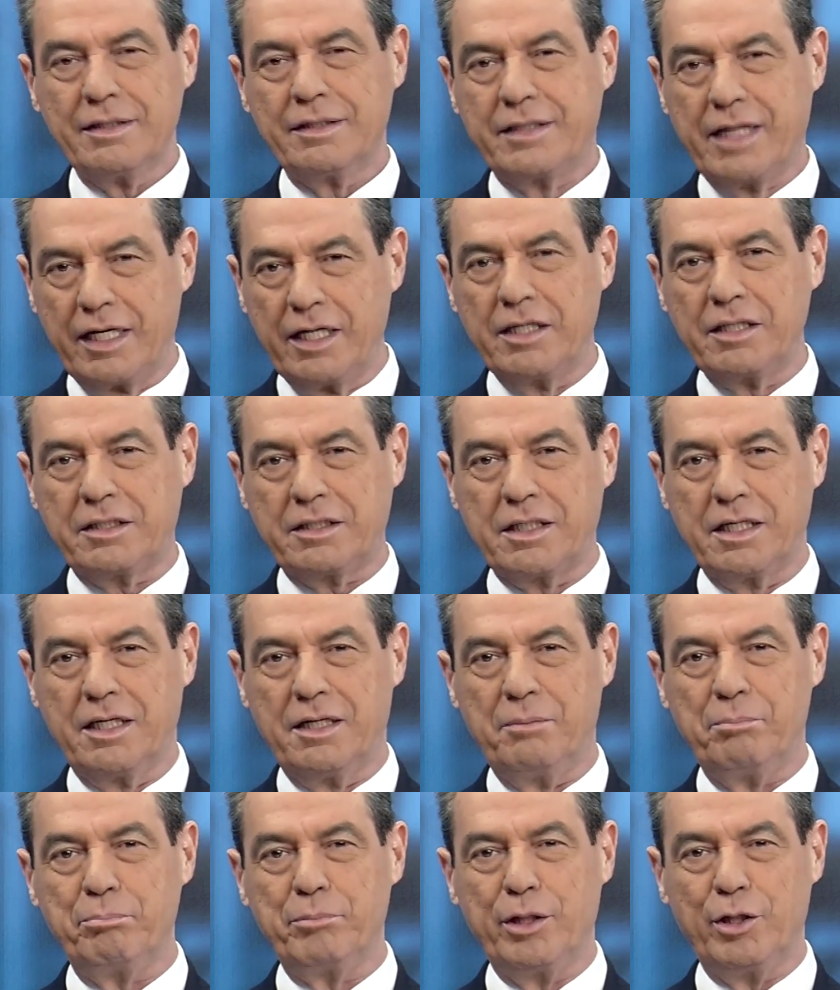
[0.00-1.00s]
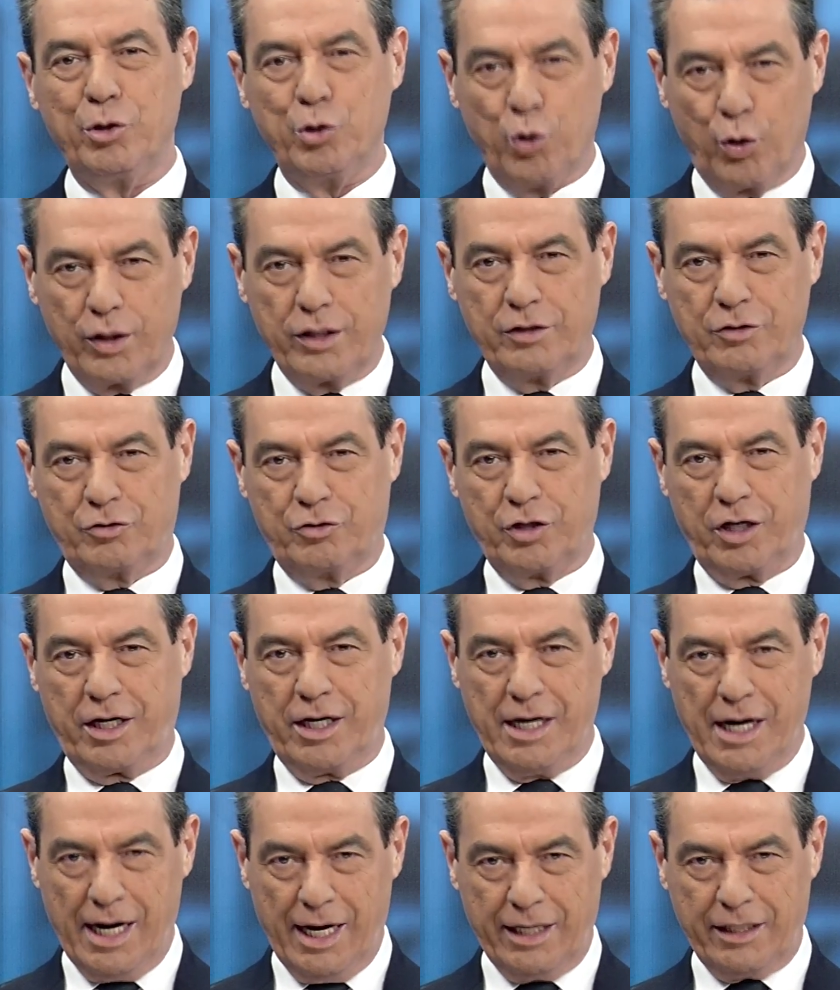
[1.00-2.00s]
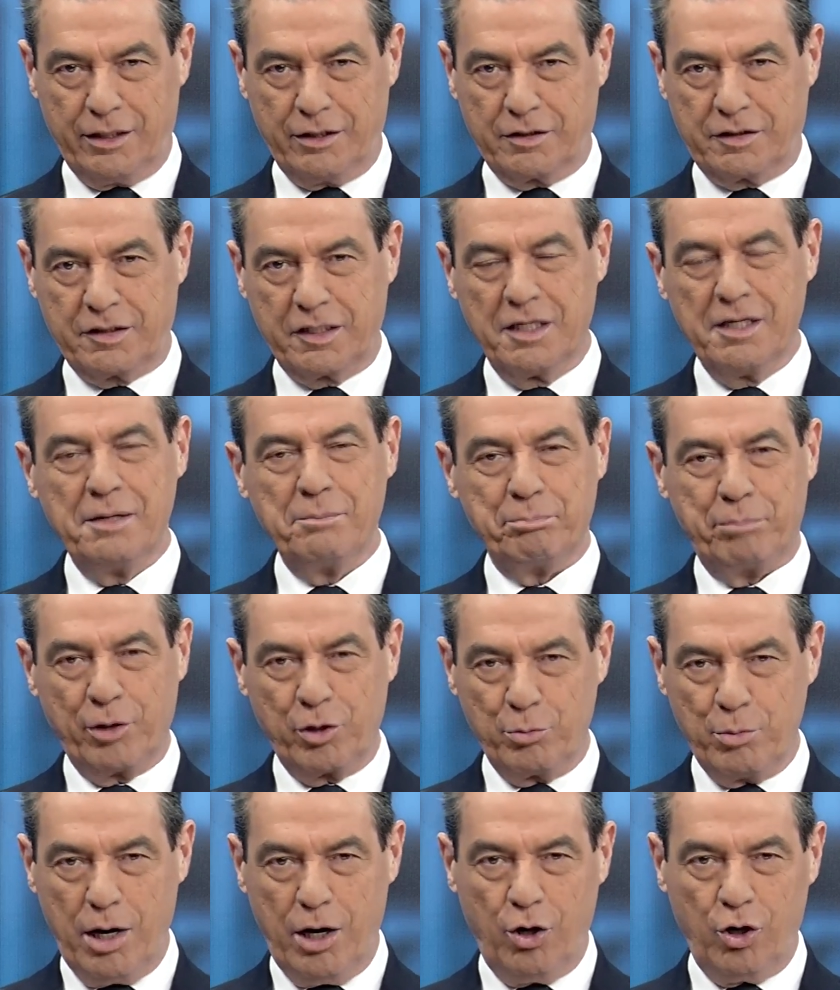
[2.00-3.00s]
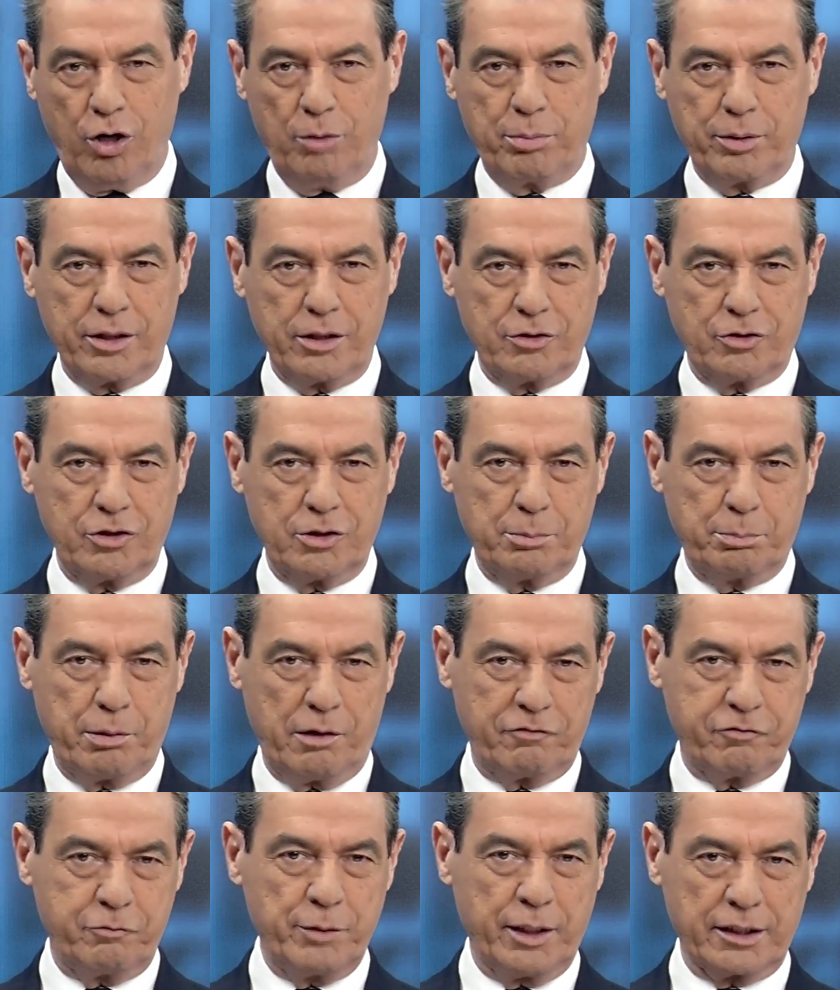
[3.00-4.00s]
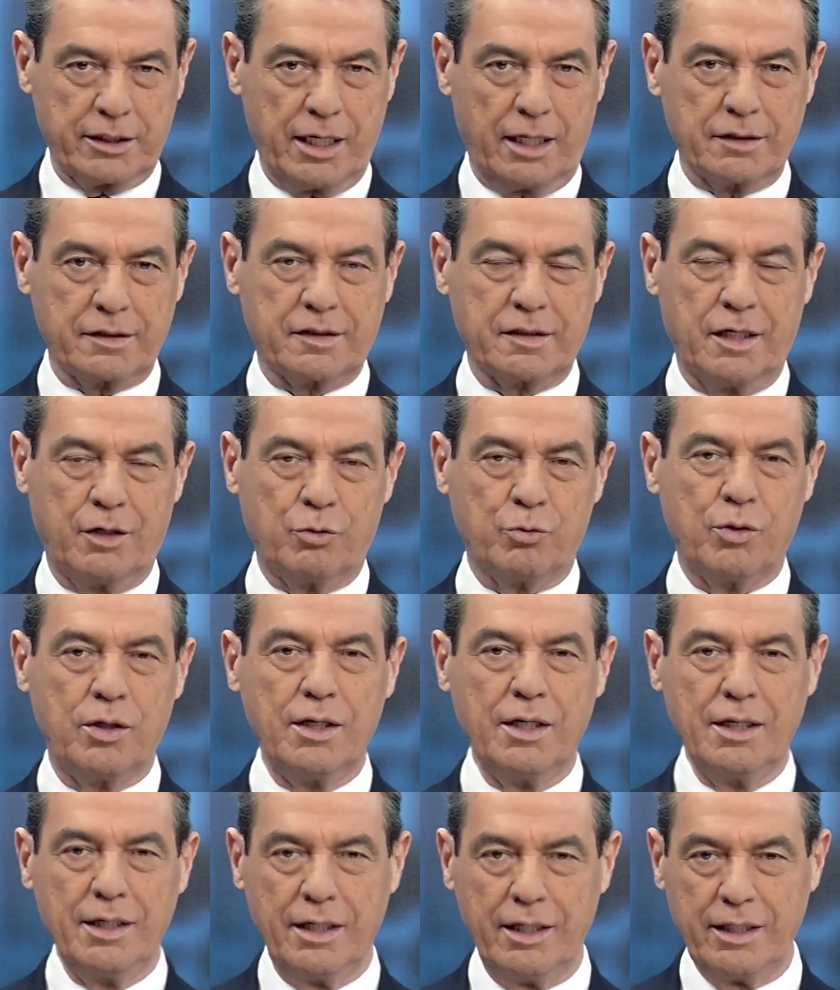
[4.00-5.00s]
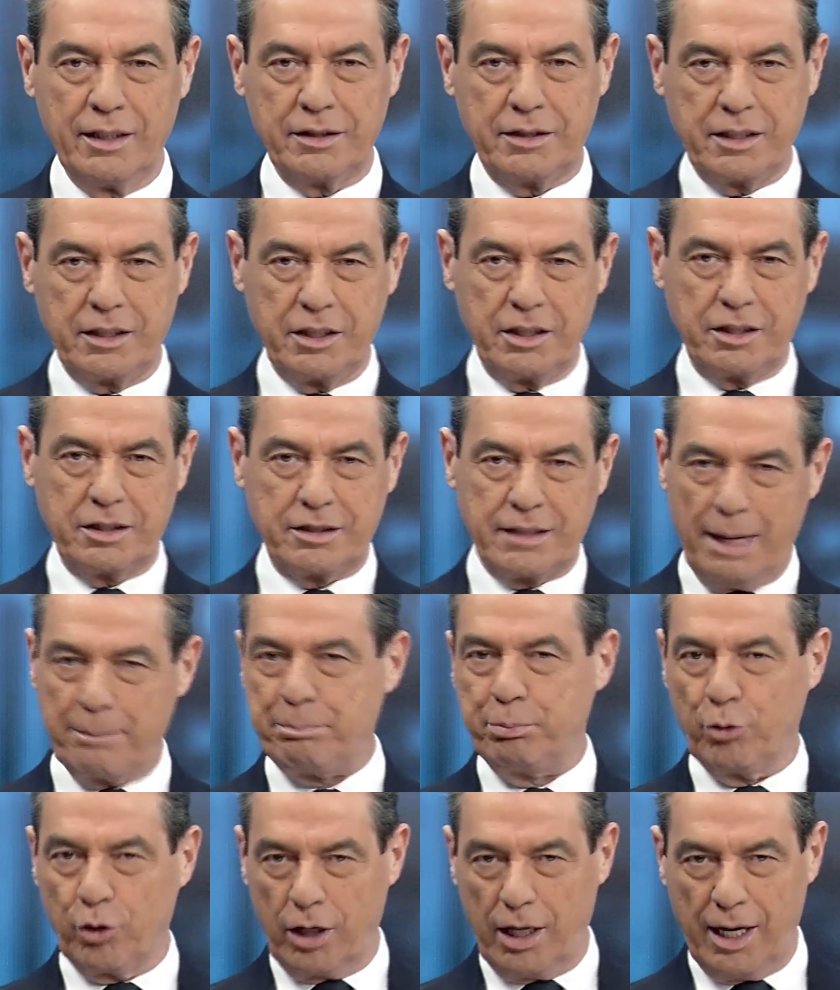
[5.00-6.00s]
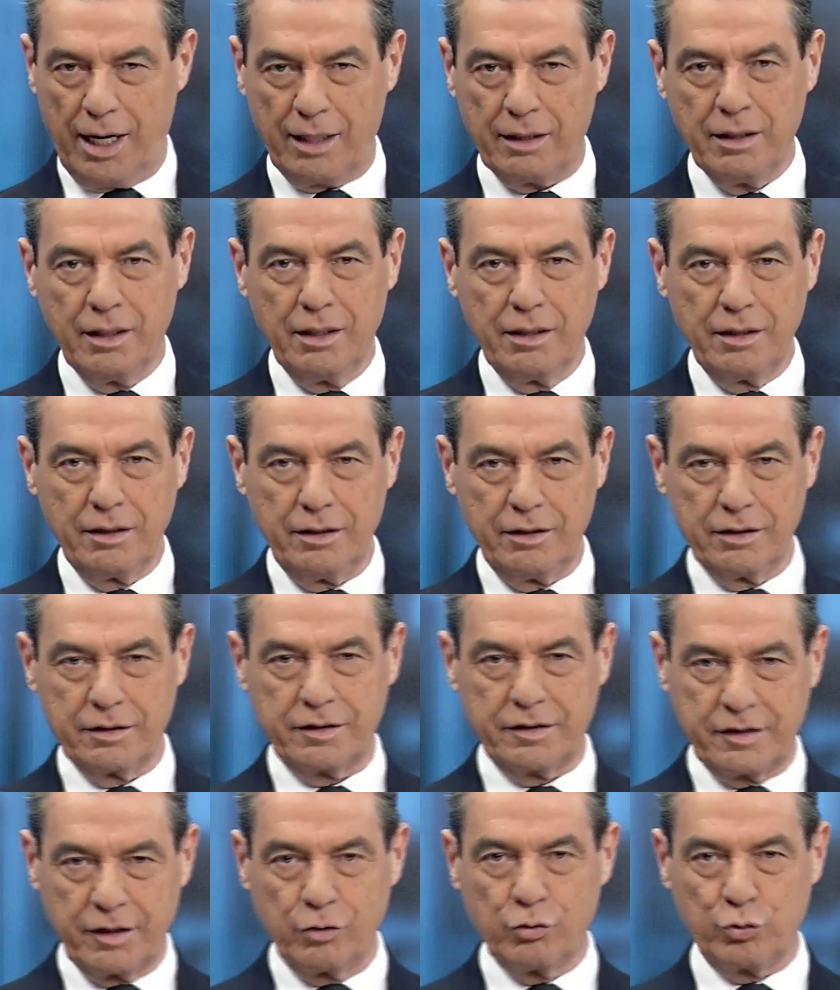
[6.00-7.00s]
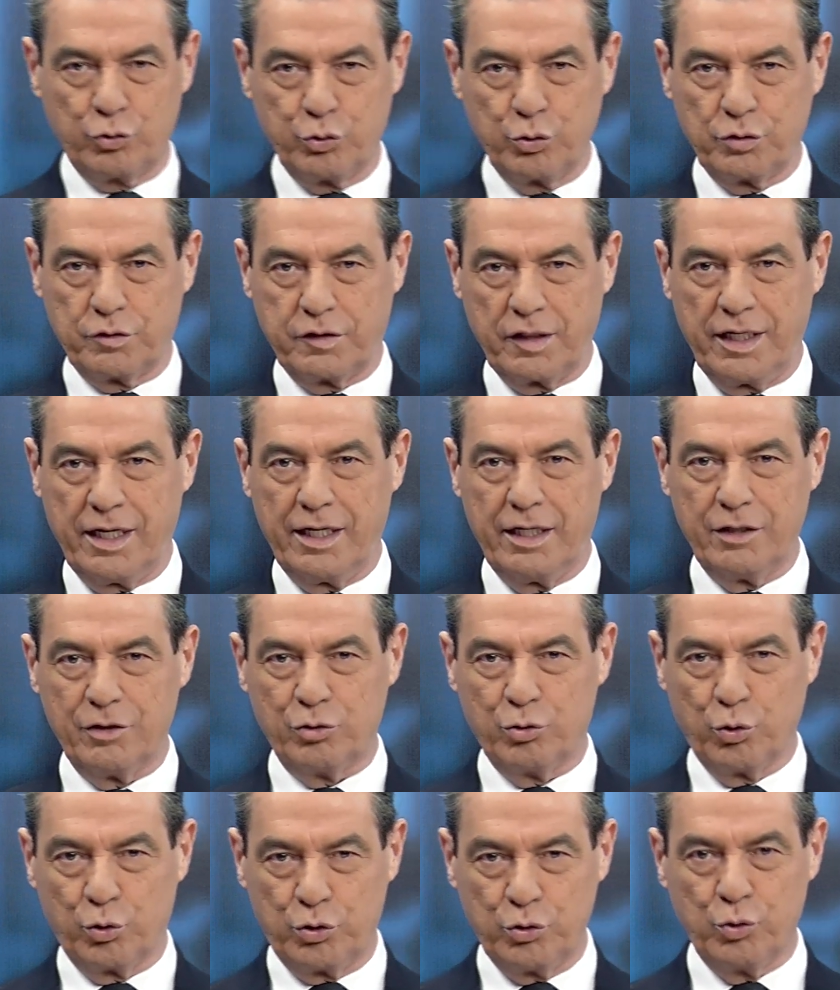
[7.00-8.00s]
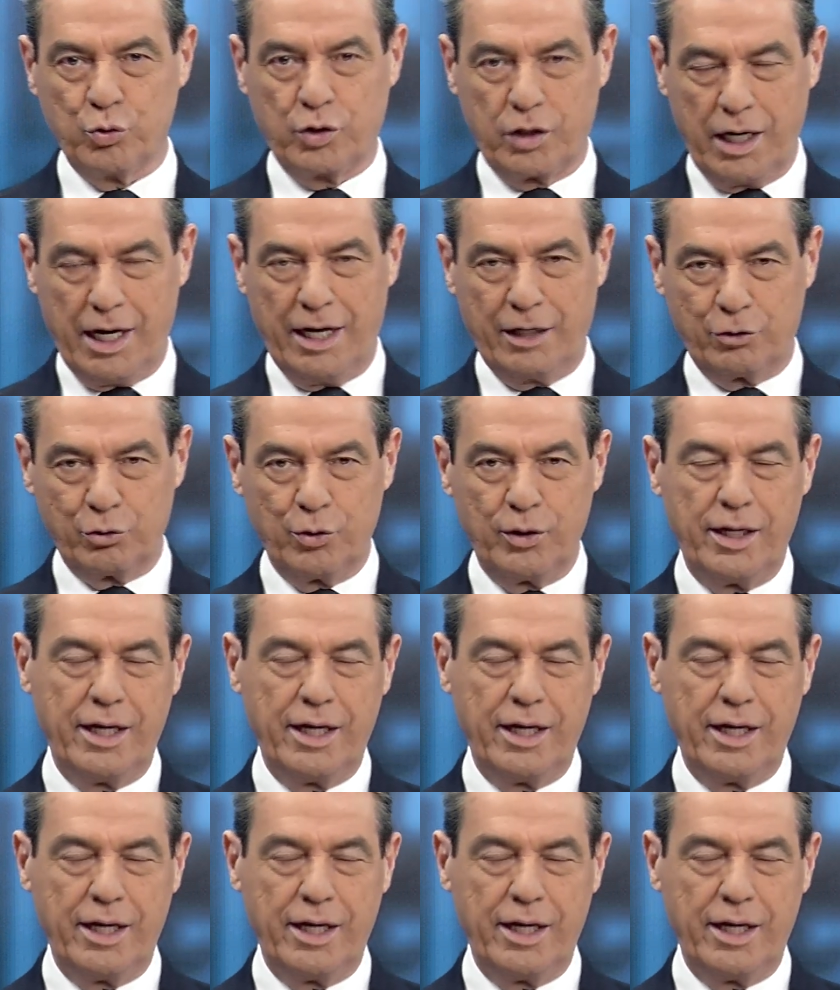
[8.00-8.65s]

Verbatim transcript: 30 milhões de reais para uma obra de pavimentação entre Tapurá e São José do Rio Claro,